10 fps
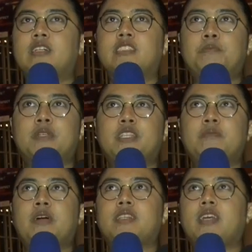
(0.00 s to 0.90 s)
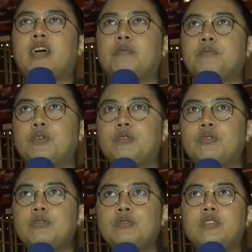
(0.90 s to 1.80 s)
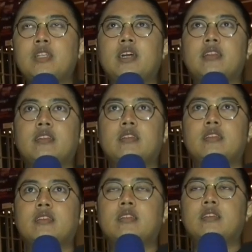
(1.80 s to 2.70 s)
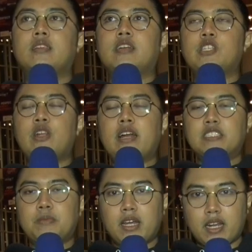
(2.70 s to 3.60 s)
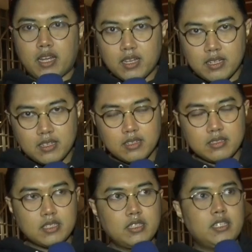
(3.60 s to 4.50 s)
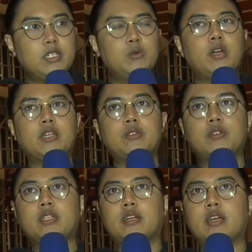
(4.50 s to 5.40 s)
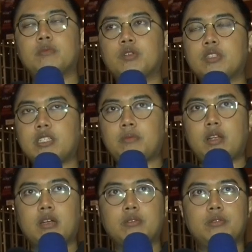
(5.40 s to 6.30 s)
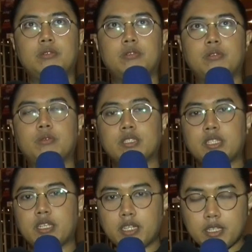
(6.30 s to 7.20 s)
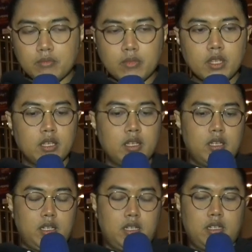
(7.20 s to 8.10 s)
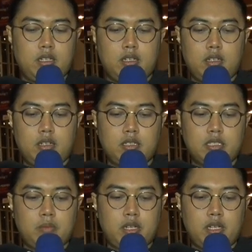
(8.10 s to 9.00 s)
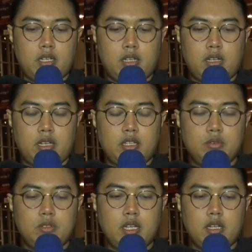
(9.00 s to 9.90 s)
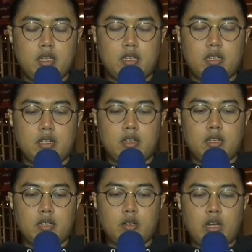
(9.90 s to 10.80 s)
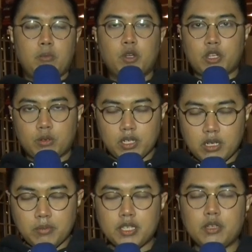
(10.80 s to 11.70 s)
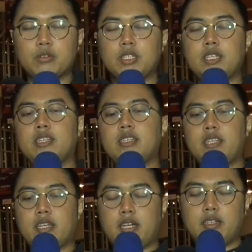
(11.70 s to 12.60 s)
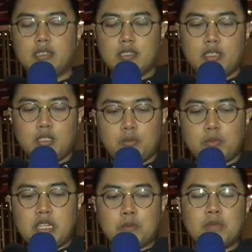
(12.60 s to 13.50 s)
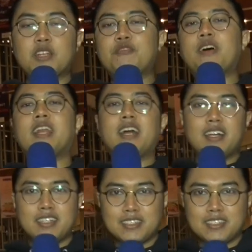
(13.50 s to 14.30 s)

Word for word: Seperti mati lampu dan gejolak asmara. Jadi dua itu kita gabungin sama lagu gue sendiri Eh, sama ada juga uh, eh, kolaborator gue namanya Yogi jadi ya bener-bener fun lah